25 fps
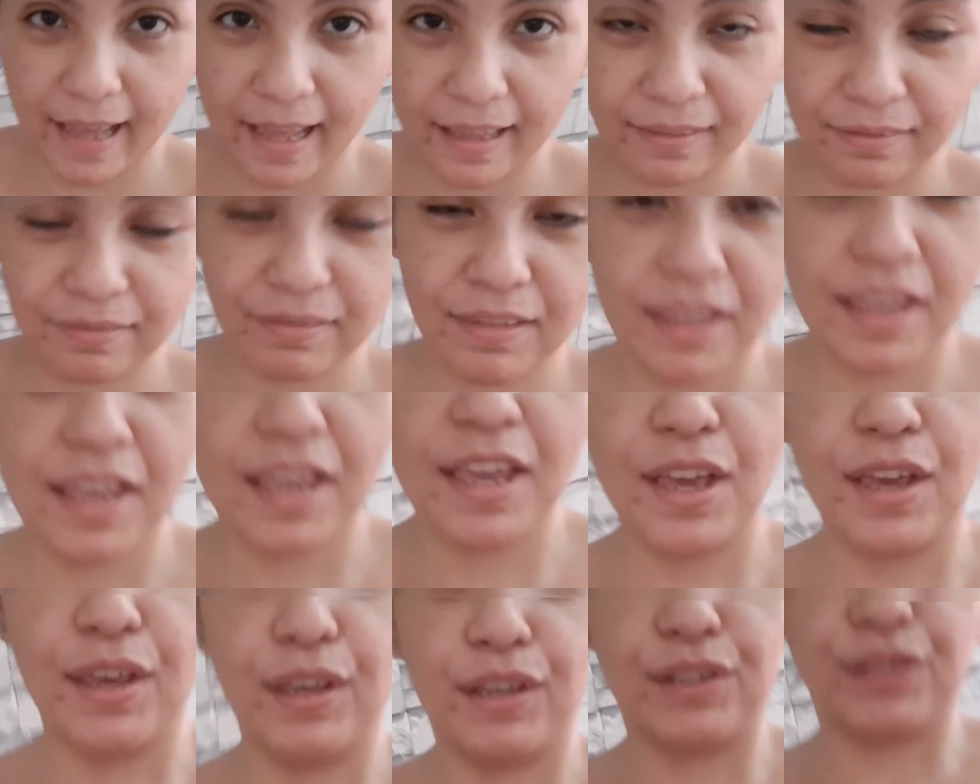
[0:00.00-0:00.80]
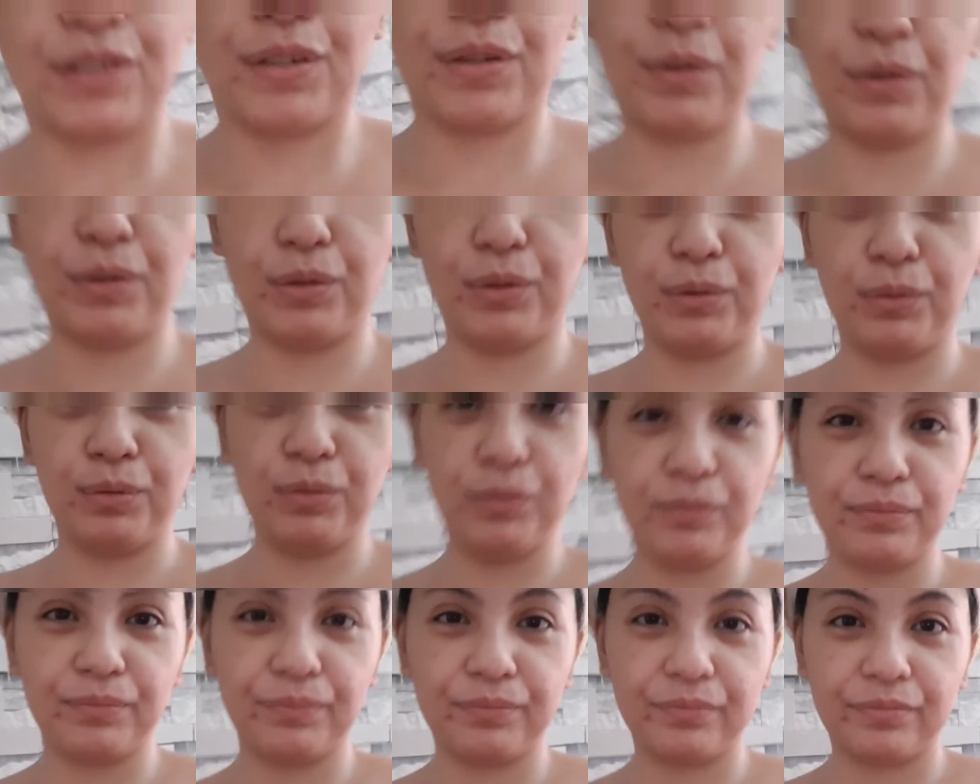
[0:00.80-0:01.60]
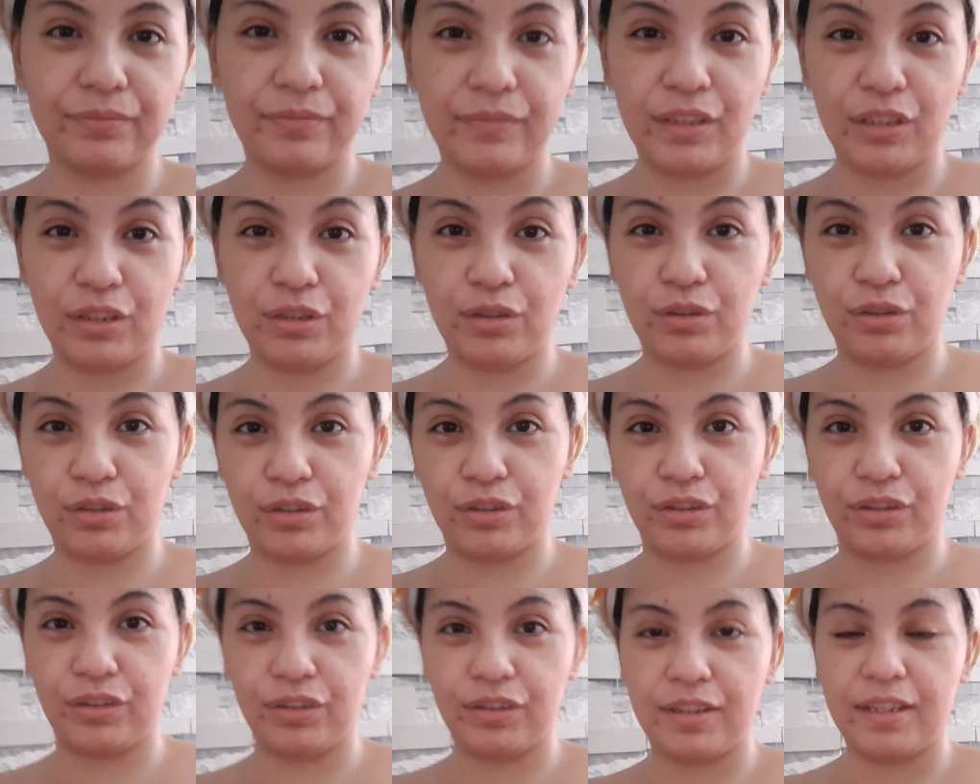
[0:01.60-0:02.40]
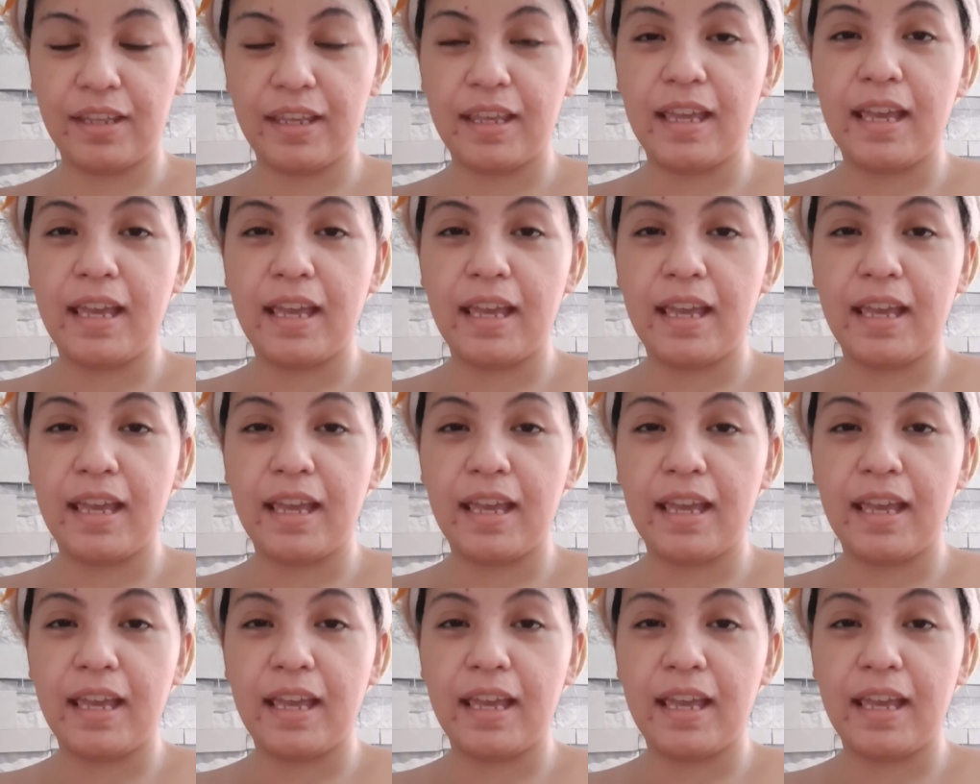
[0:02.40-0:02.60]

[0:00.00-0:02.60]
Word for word: yan. So, yun.